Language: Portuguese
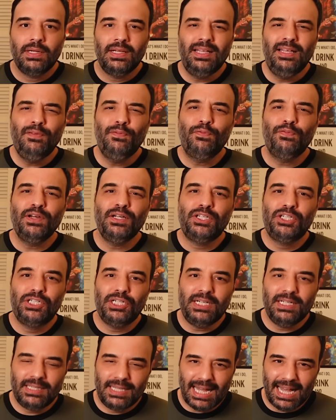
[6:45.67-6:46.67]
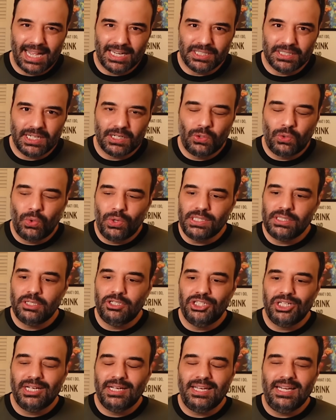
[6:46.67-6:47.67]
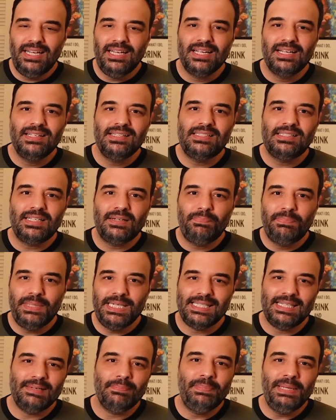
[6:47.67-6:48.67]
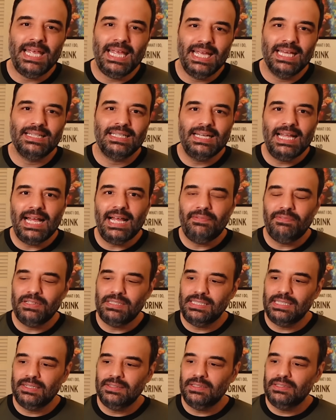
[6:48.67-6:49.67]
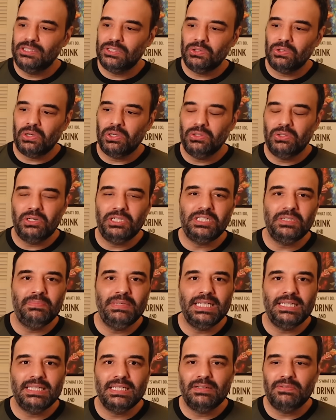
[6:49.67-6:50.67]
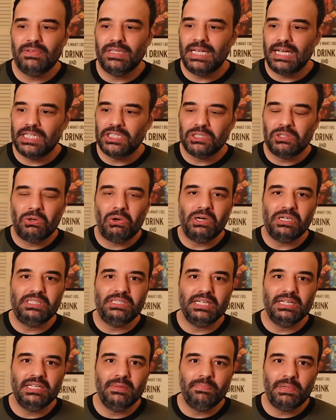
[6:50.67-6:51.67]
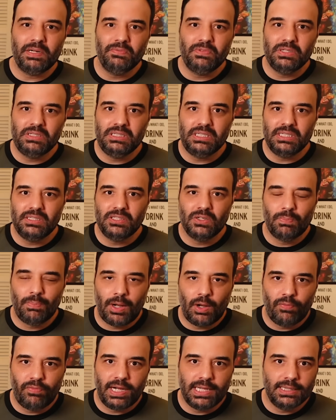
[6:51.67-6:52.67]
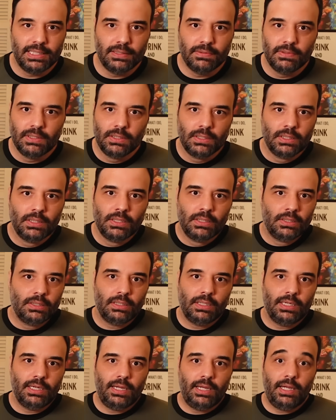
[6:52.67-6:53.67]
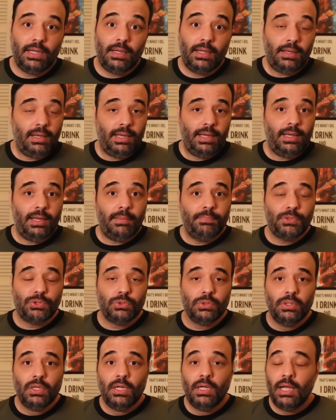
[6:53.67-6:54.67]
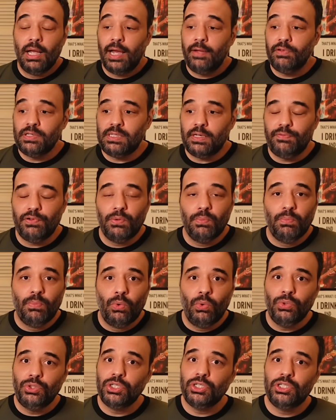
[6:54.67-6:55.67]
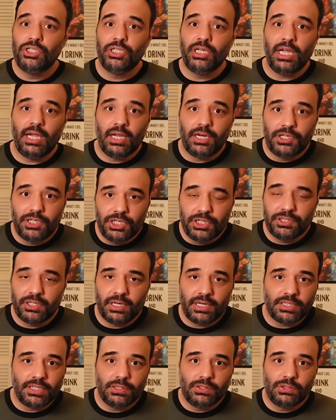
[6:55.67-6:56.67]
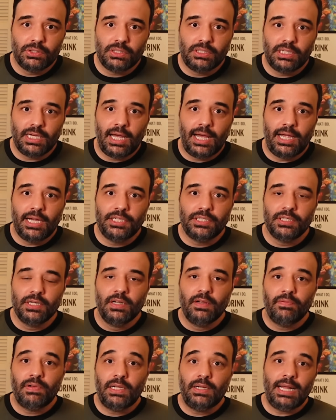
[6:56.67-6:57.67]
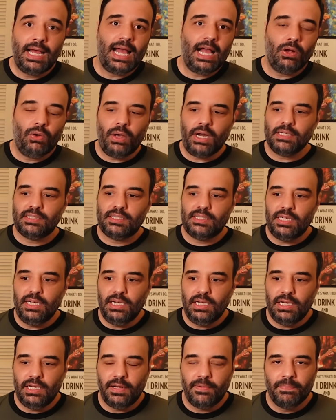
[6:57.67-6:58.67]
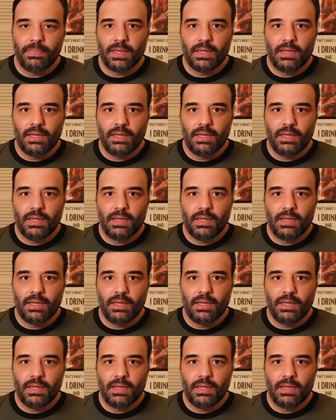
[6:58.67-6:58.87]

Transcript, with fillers: infantilidade, né? coisa de criança birrenta. Né? Ah, você não discordou de mim, então vou dar as costas aqui para você, seu malvadão. Né? É, é, é, absurdo. Aí você vê um monte de esquerdista nas redes sociais falando: ah, agora sim,